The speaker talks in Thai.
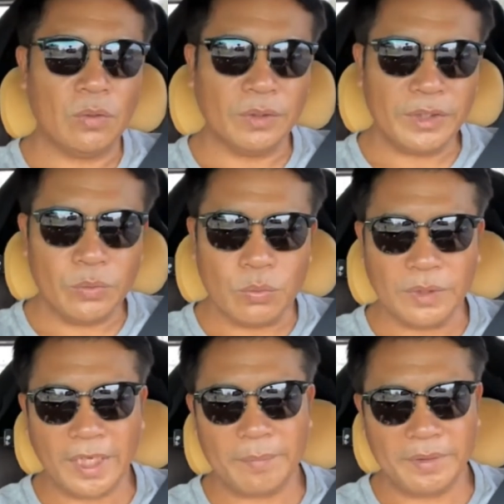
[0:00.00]
คนที่อยู่กรุ
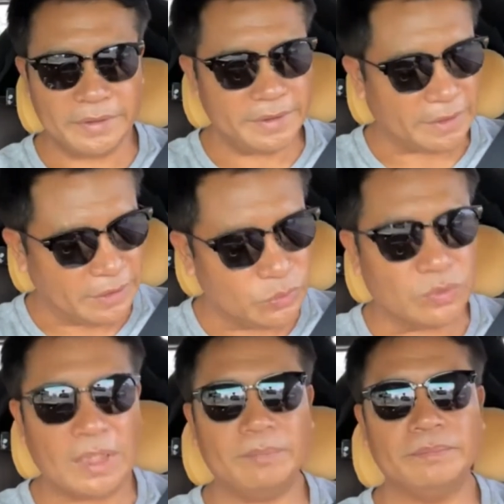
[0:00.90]
งเทพนี้เสี่ยงที่สุด
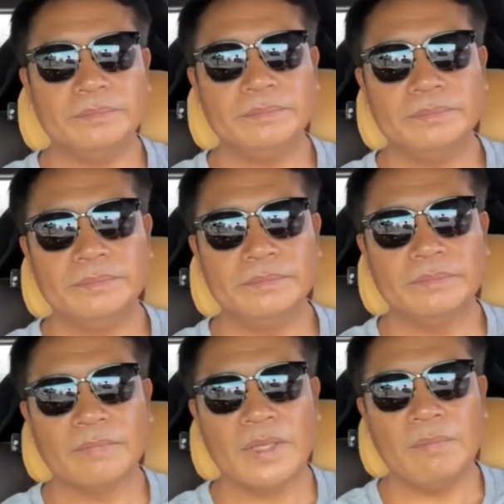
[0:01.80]
ครับ
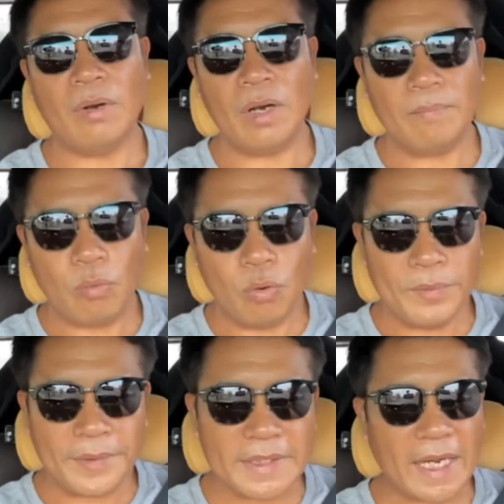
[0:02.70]
เพราะภู
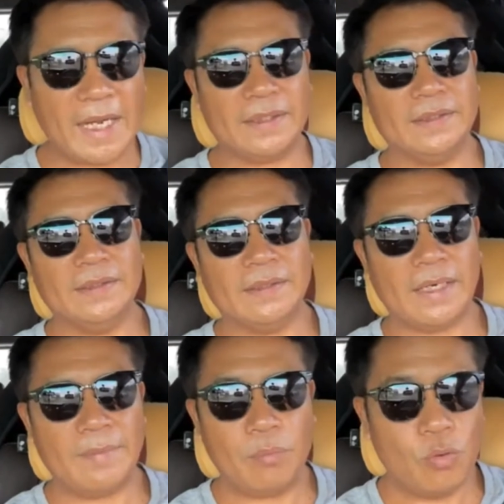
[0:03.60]
มิอากาศ
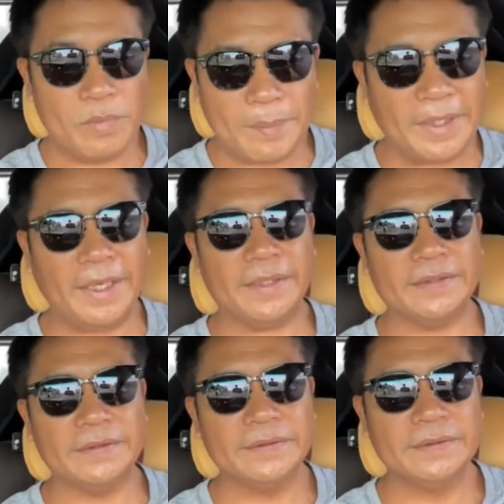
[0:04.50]
และภูมิประเทศ
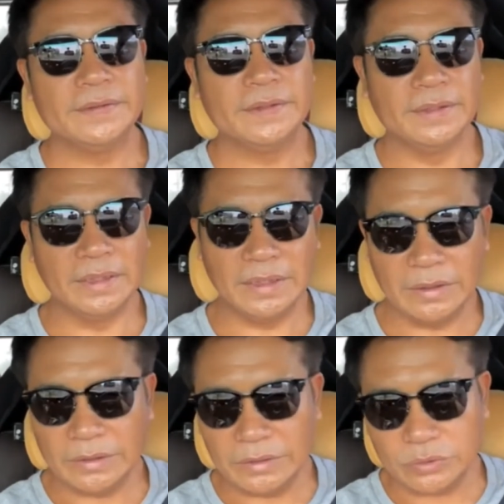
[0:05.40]
หนึ่ง
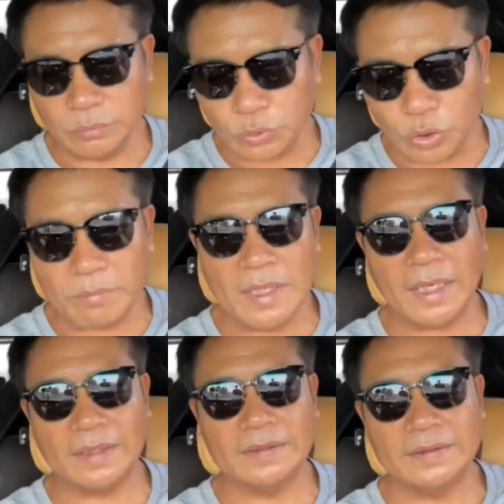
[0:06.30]
ชุมชนเมือ
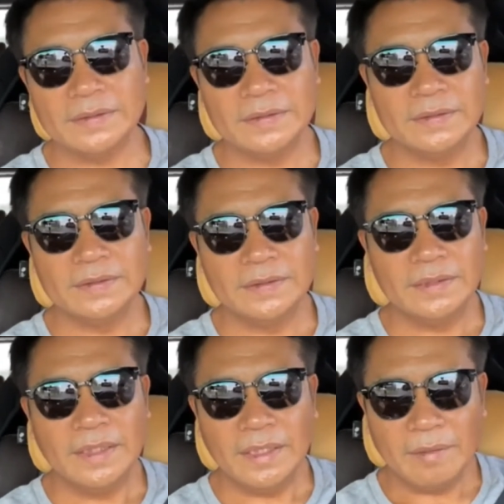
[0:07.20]
ง
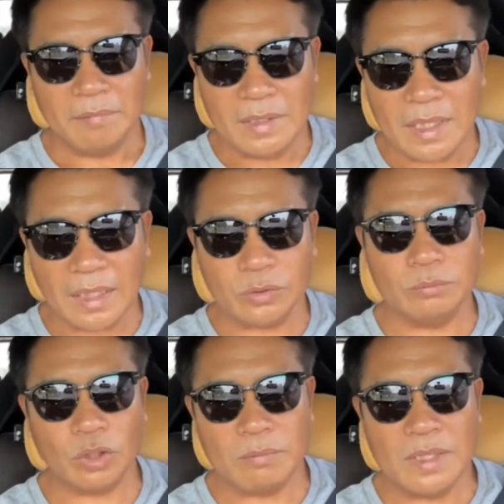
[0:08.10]
เมื่อชุม
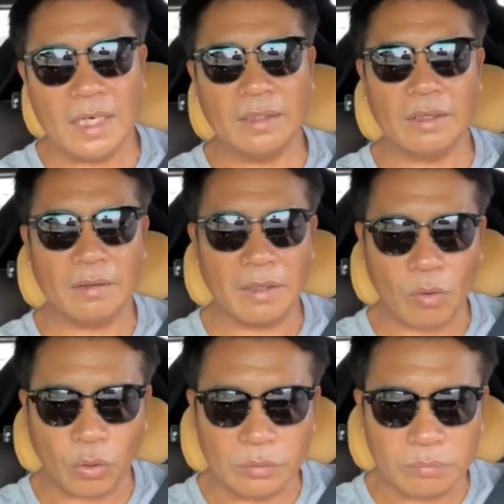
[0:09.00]
ชนเมือง
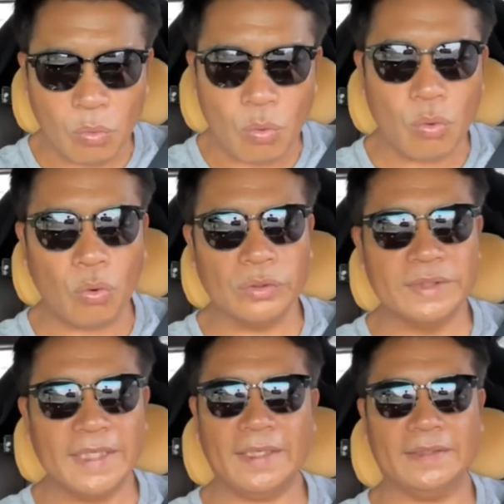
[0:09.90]
คนผู้คน
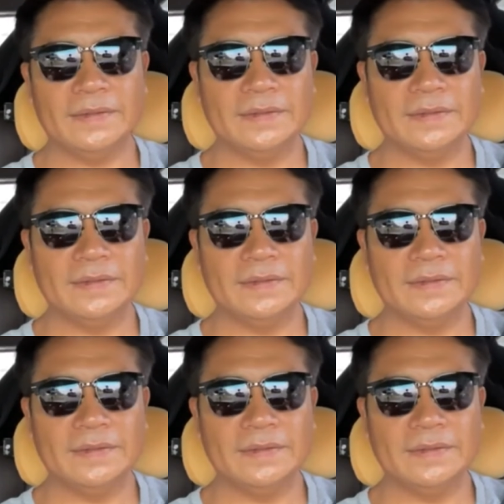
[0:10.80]
เยอะ